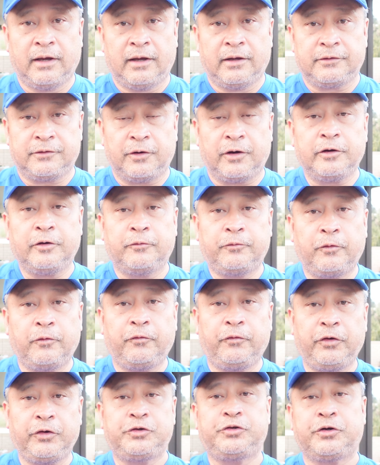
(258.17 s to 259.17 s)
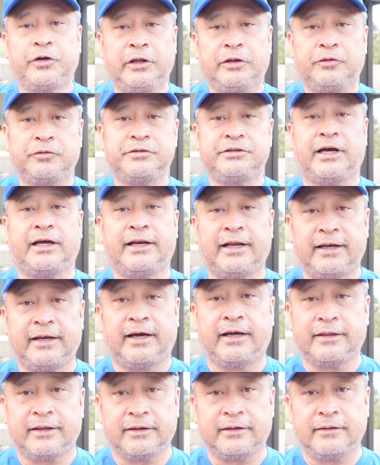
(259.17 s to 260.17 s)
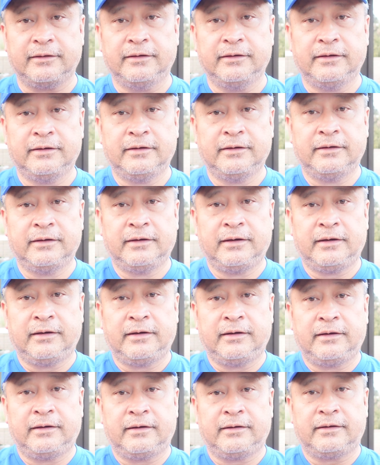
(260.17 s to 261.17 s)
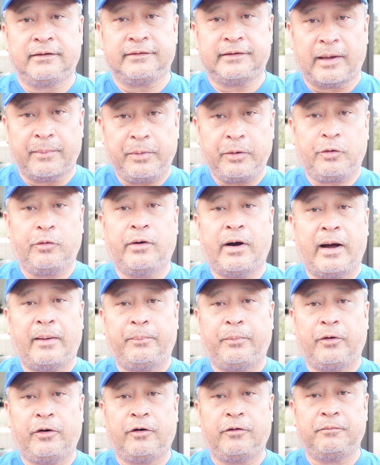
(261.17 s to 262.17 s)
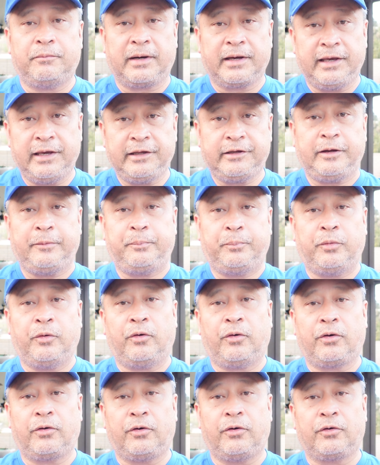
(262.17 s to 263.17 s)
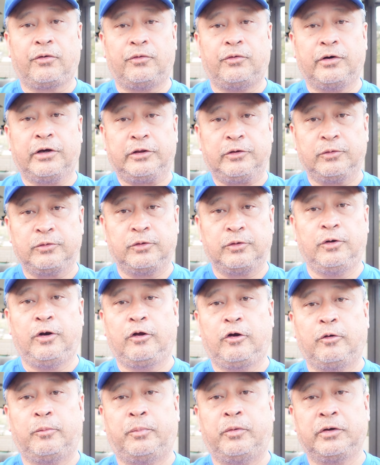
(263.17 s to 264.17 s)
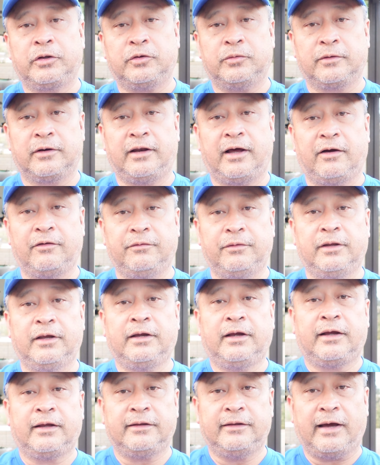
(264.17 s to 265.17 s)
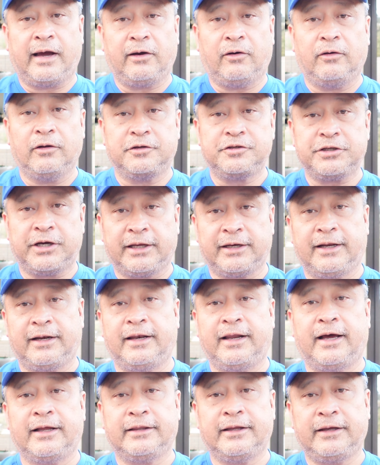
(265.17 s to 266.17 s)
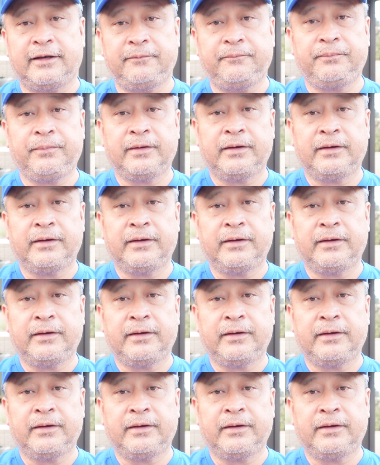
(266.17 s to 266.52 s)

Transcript: So ano pong future nitong channel natin? Sabi ko nga po, mag-iisip po ako kung itutuloy ko po itong Love All Channel natin